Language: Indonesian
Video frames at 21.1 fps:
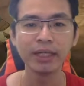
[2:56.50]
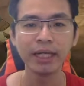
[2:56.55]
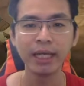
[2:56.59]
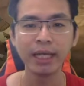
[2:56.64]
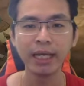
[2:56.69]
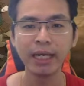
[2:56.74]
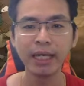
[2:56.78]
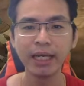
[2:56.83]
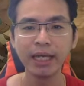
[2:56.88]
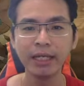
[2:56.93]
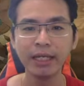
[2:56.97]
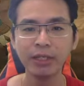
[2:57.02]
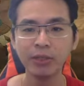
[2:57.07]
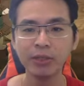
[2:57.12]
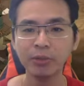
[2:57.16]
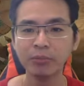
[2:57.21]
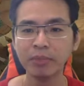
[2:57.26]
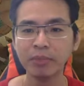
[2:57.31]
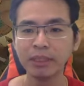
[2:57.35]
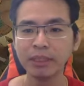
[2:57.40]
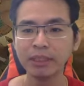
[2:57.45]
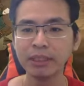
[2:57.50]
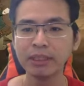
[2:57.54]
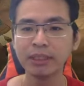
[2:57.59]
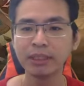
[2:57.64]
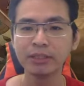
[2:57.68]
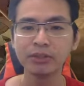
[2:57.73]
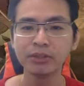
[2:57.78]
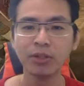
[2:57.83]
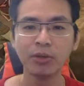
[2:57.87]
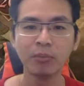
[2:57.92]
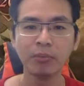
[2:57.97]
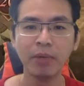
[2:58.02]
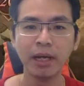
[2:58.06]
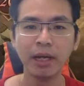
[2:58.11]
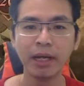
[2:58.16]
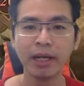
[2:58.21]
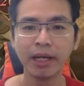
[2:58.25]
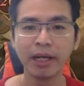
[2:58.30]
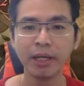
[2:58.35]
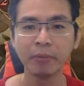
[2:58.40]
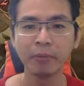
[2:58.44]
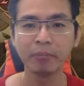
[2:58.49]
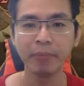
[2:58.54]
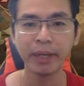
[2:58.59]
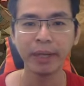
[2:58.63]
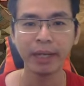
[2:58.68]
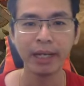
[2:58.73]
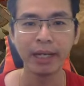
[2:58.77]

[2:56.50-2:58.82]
okay, human kita coba grepek